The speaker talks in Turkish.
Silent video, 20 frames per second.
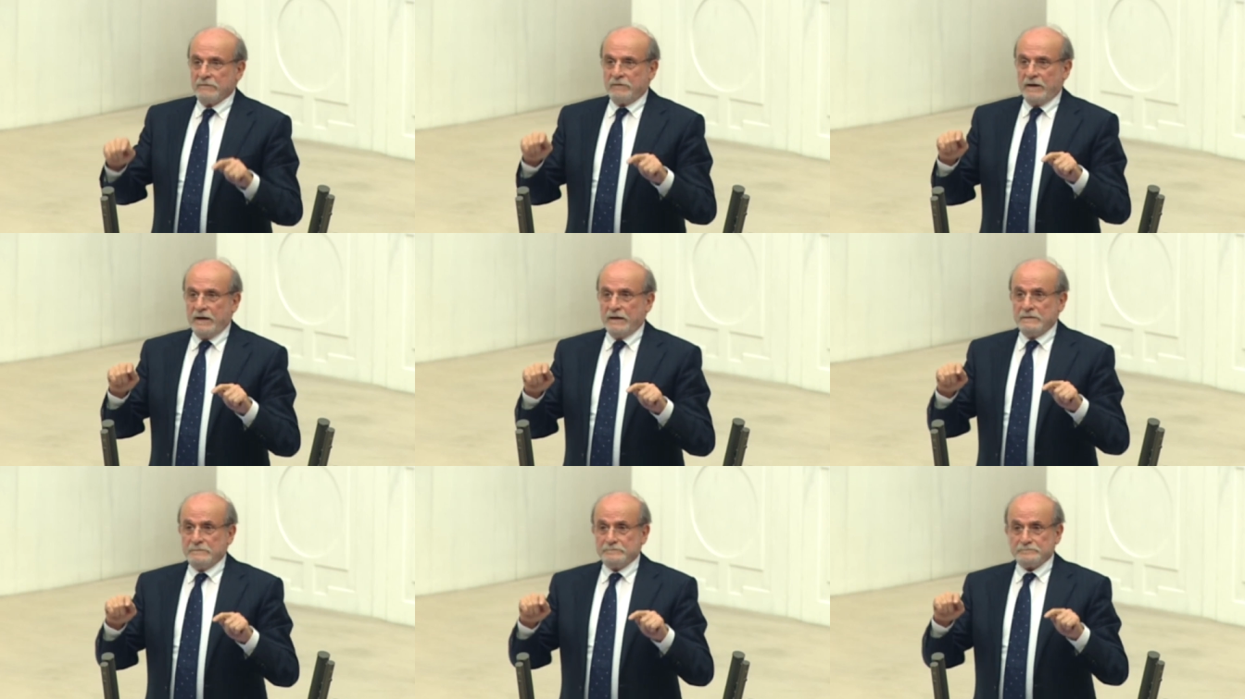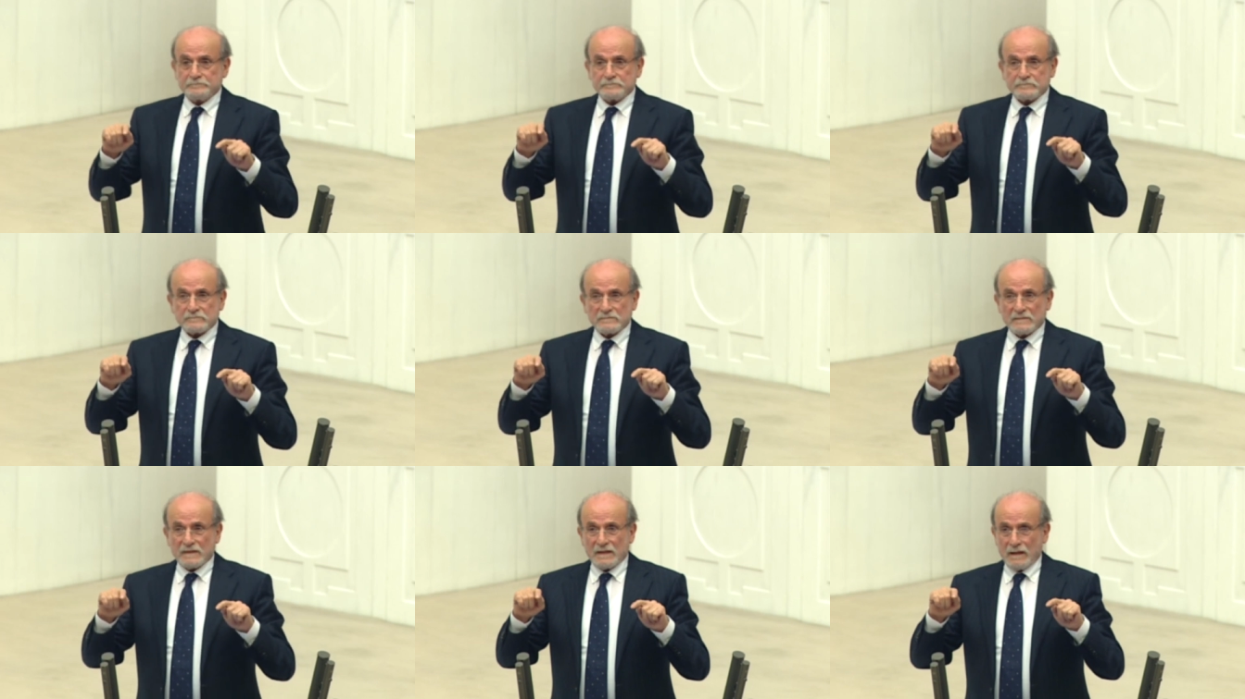ve
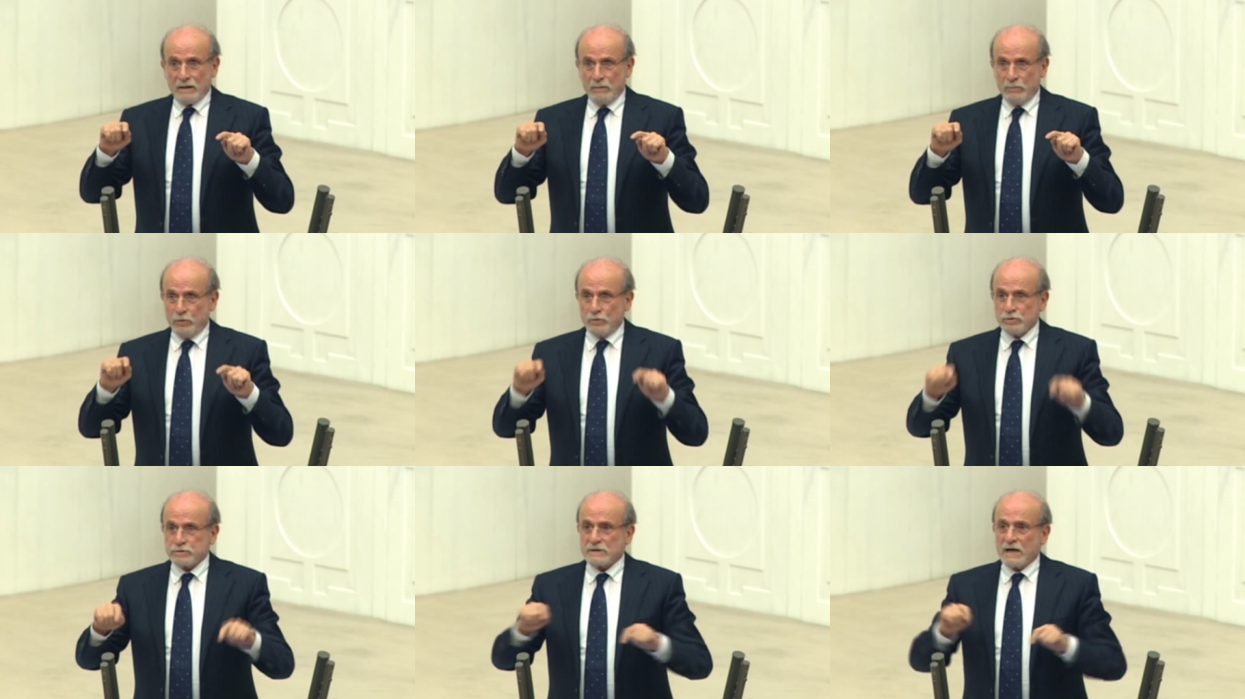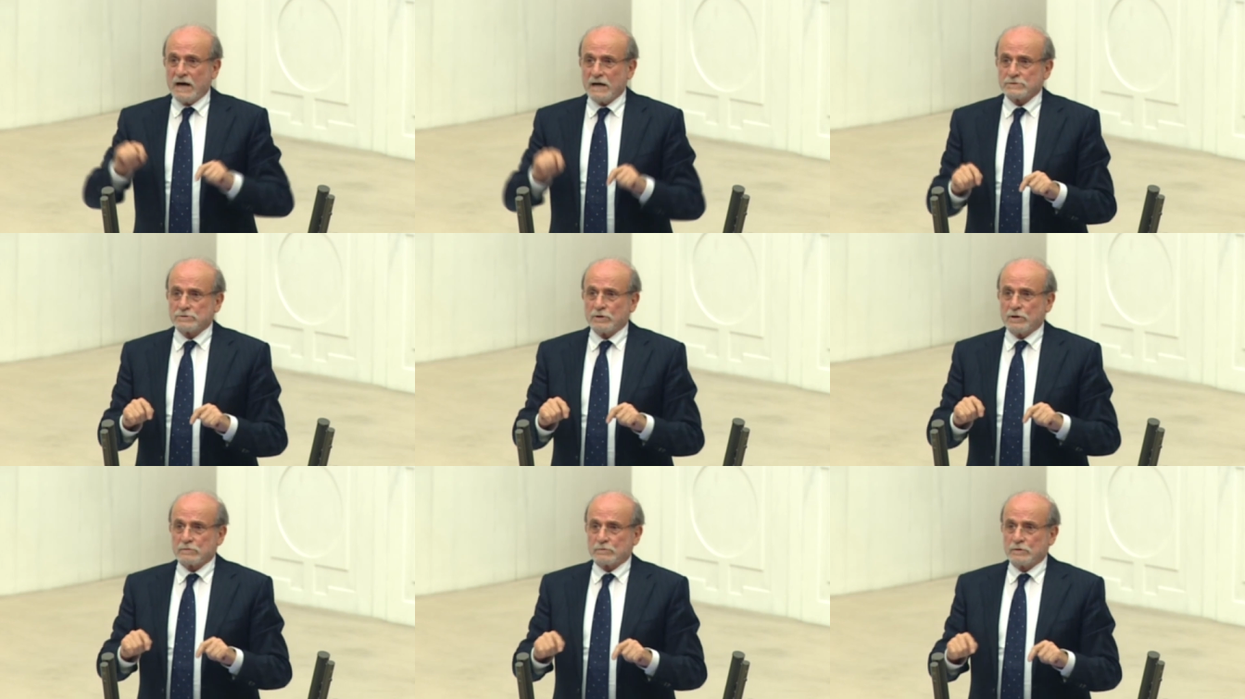
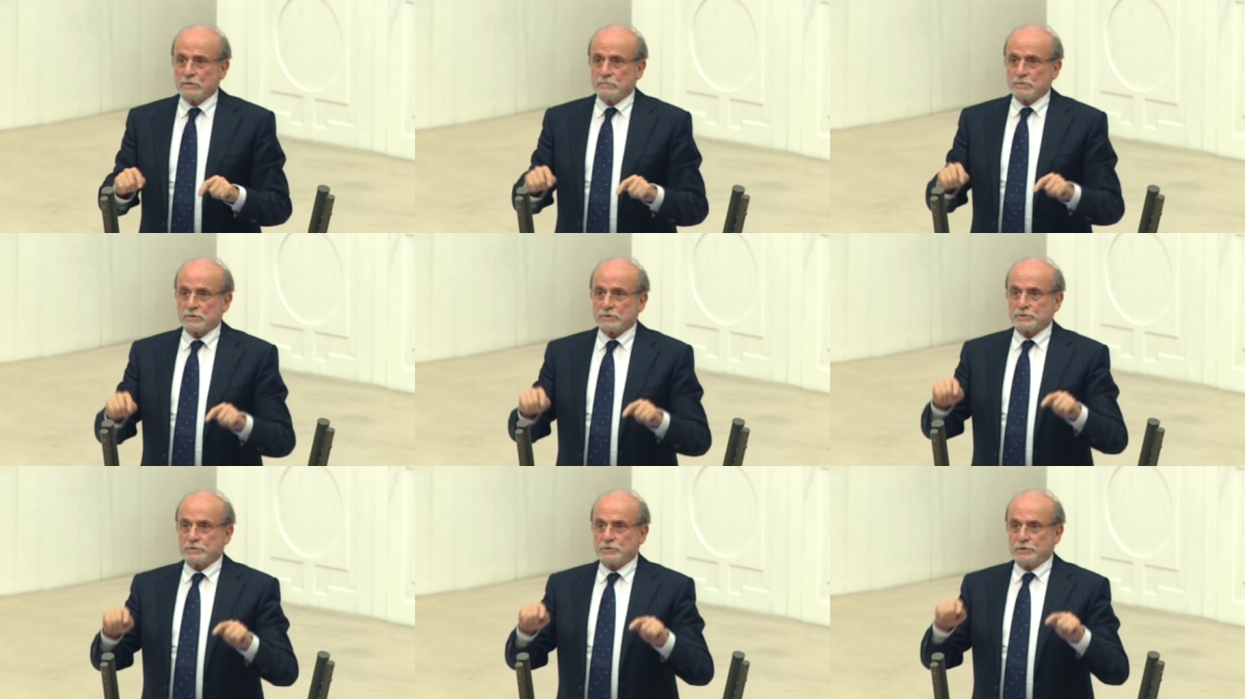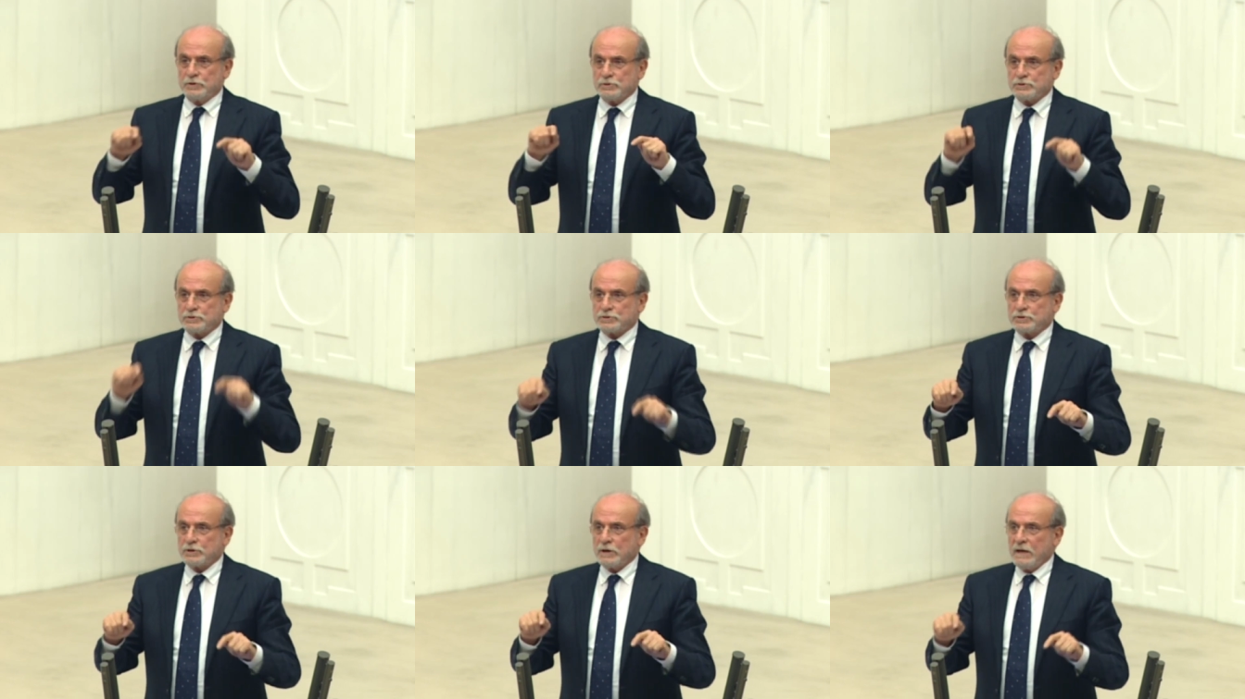muhtaç olduğumuz
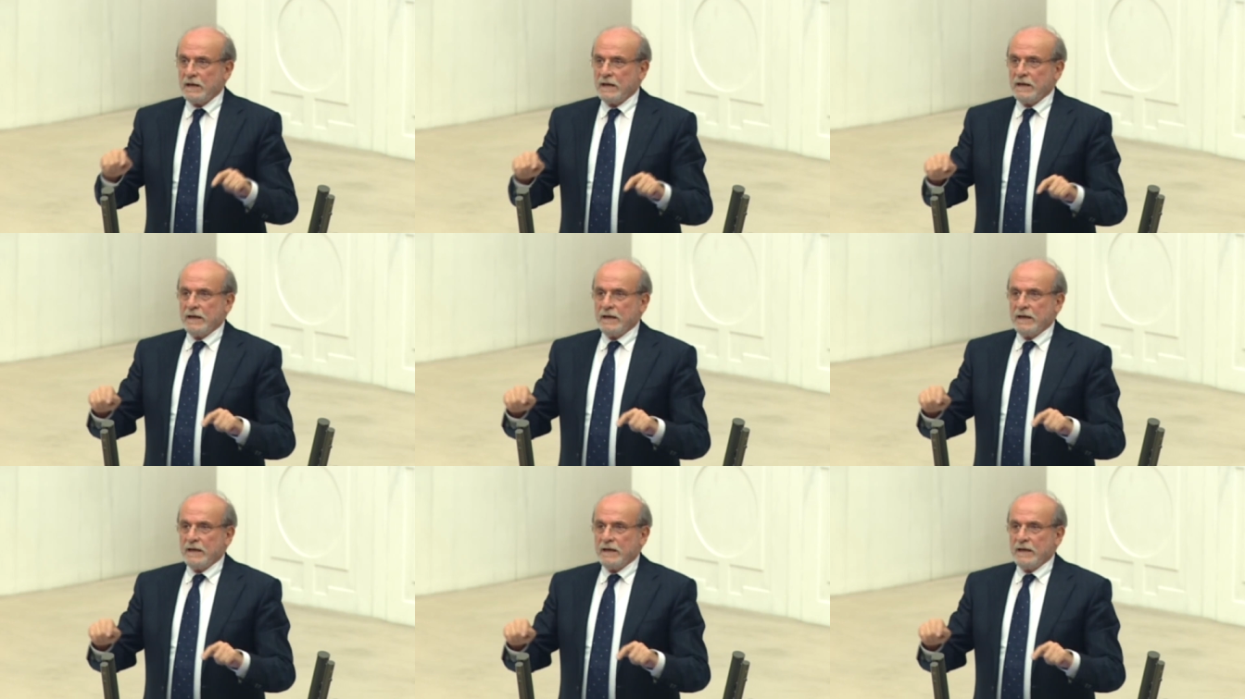güç